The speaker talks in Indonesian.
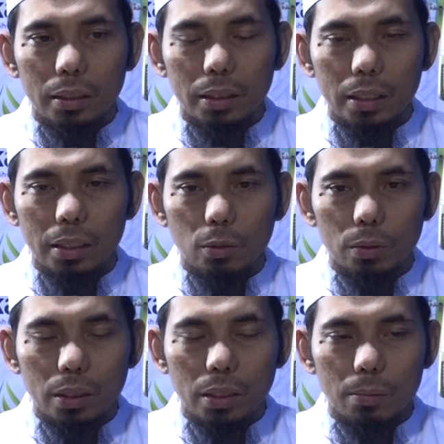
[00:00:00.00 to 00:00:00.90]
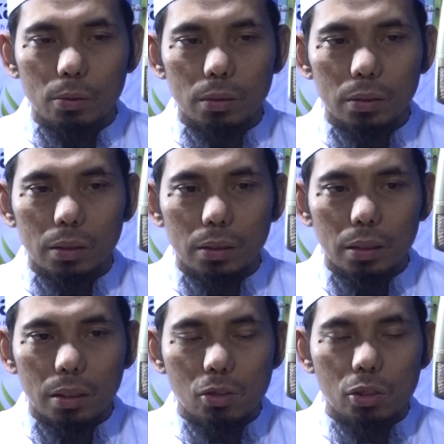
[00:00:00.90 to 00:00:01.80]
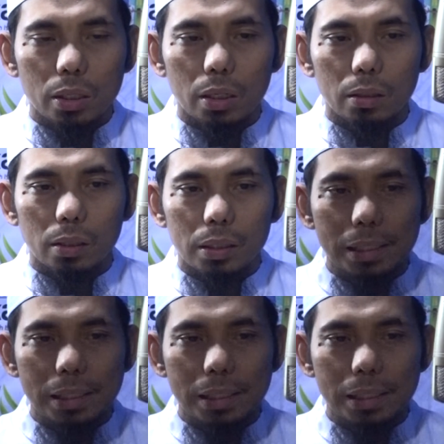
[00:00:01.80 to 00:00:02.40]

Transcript: tidak diikuti namun insya Allah